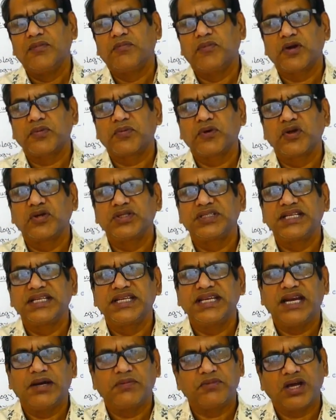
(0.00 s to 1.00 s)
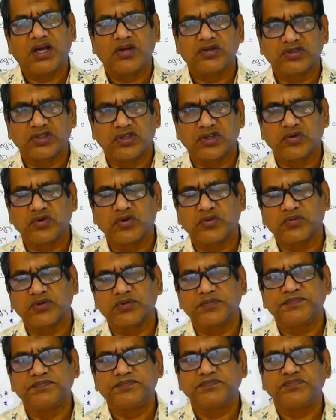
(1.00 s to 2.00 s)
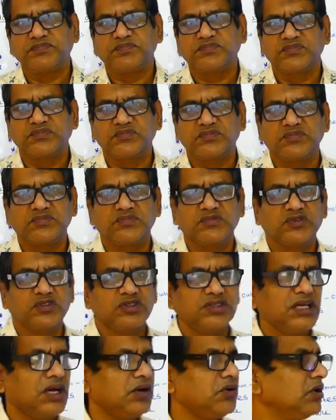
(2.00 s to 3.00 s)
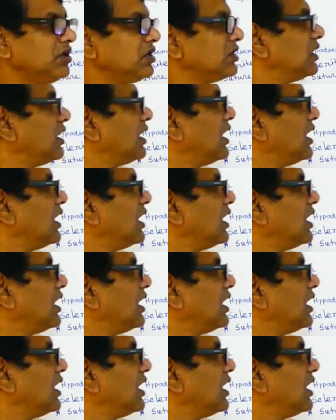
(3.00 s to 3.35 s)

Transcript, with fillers: মরফোলজি নিয়ে আমরা আলোচনা করব তো যাই হোক